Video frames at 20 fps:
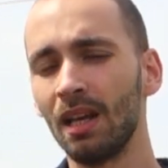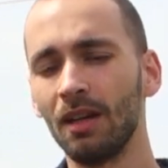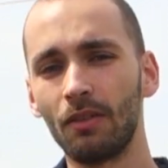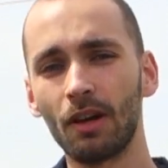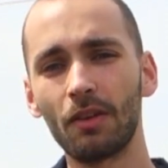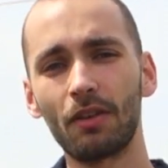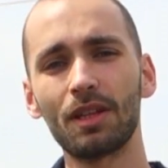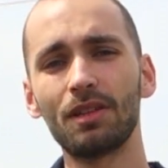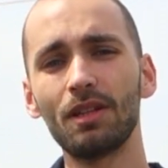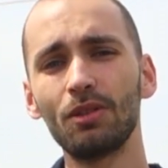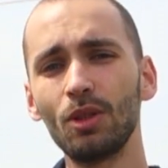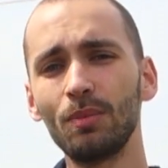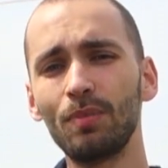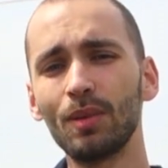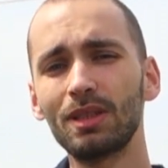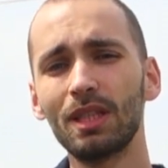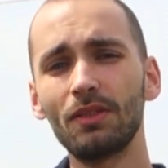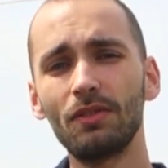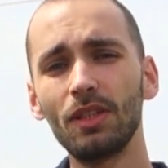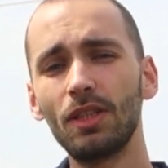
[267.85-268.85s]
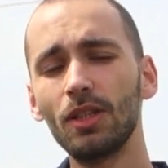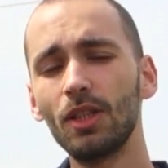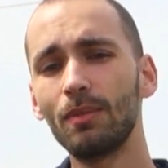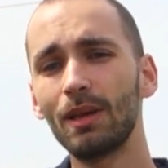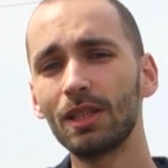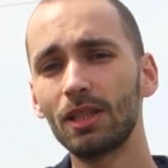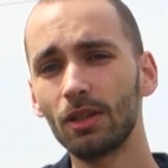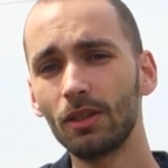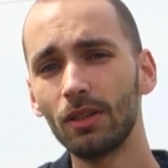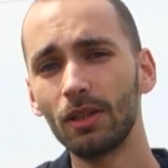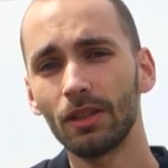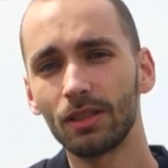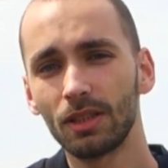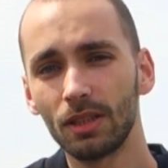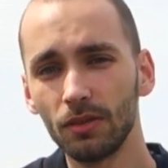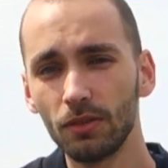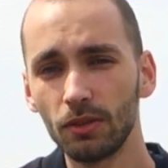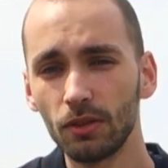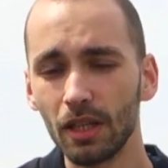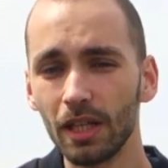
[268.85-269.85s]
Voilà, voilà c'est tout pour cette vidéo. Maintenant, euh, si
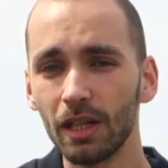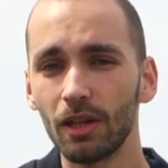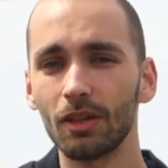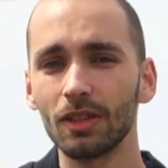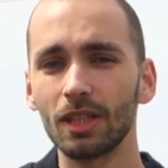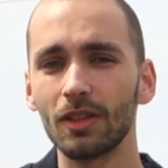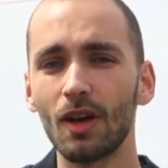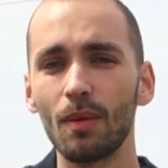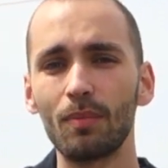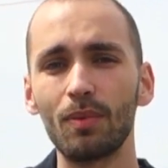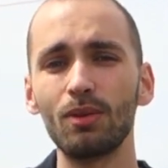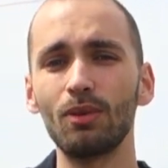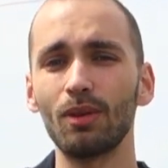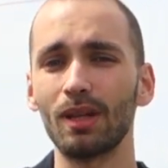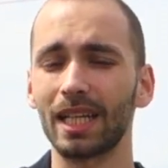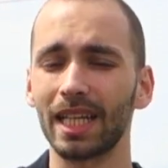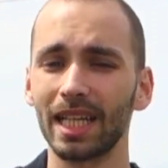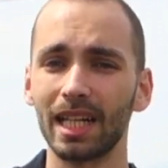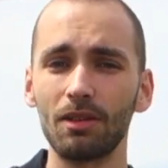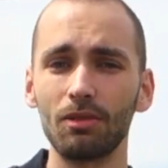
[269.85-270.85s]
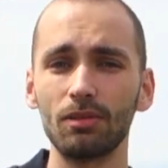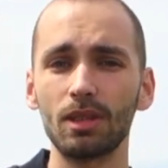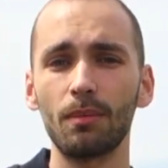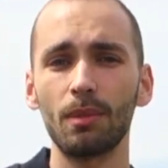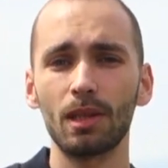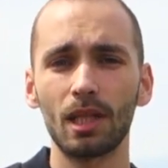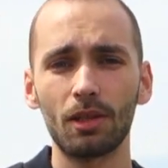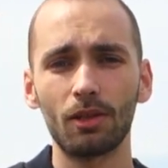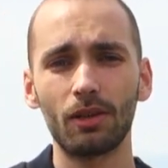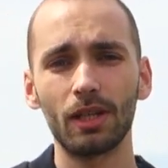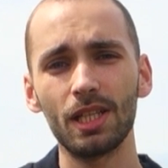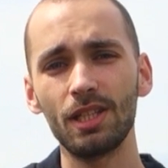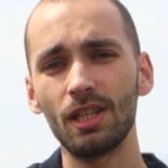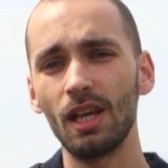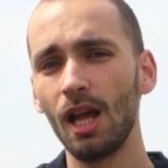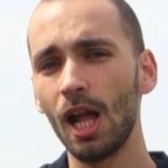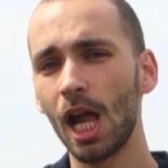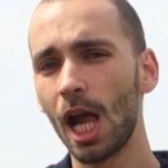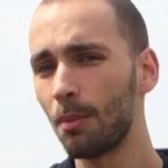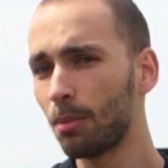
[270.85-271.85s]
vous voulez en savoir plus sur la création d'un business en ligne
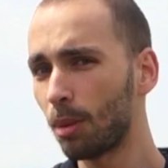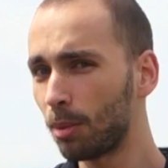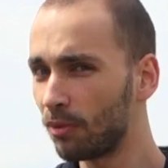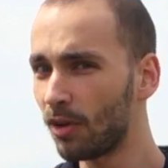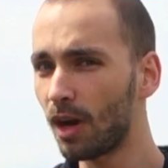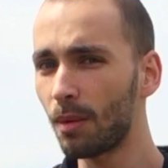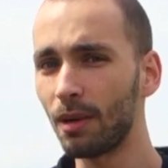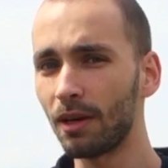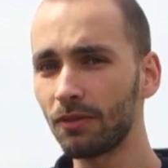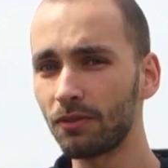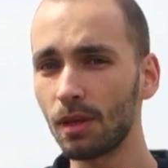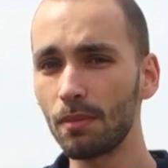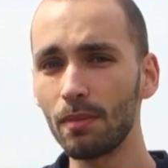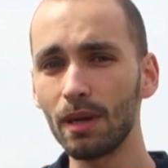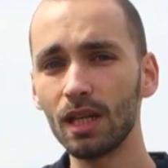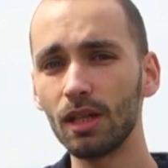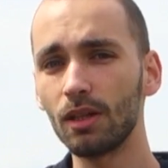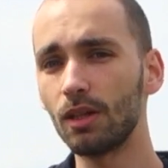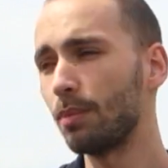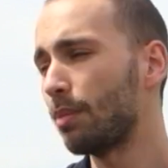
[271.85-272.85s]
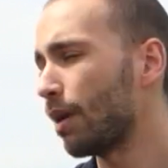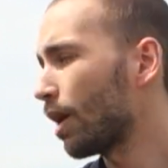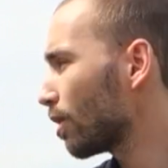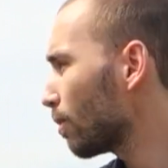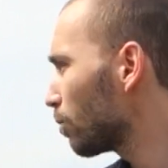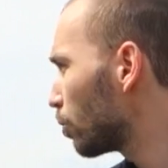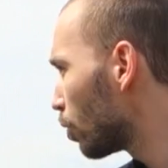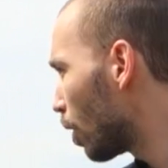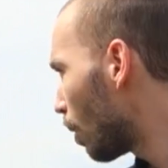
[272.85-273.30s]
pour pouvoir bah, filmer, par exemple, tout